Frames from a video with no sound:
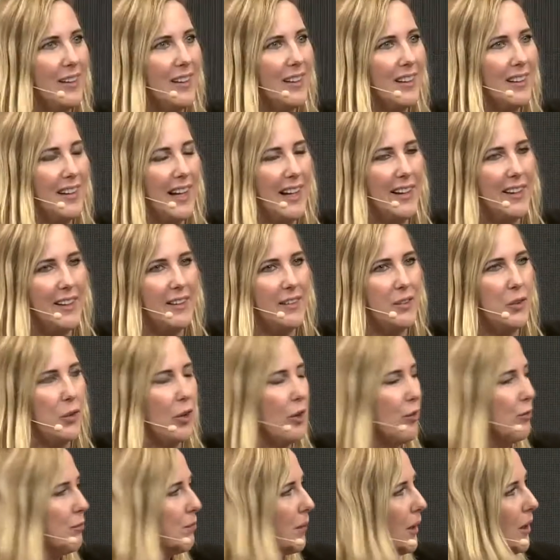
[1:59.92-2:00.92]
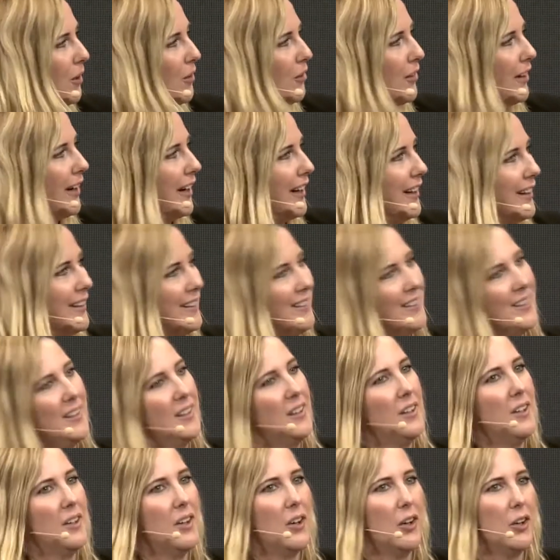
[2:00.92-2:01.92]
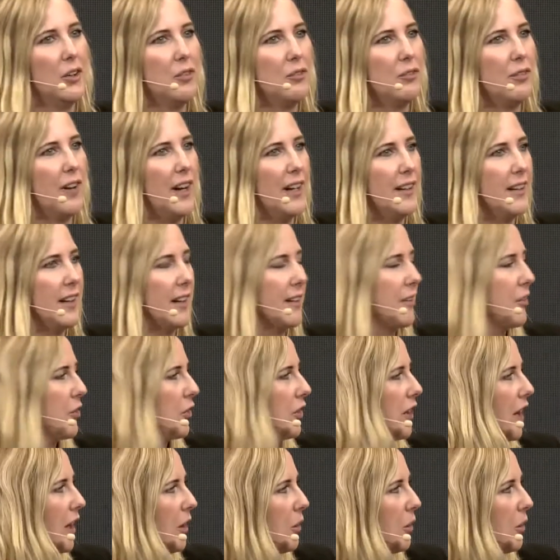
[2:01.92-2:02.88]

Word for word: kleine Dorfbrauerei und waren national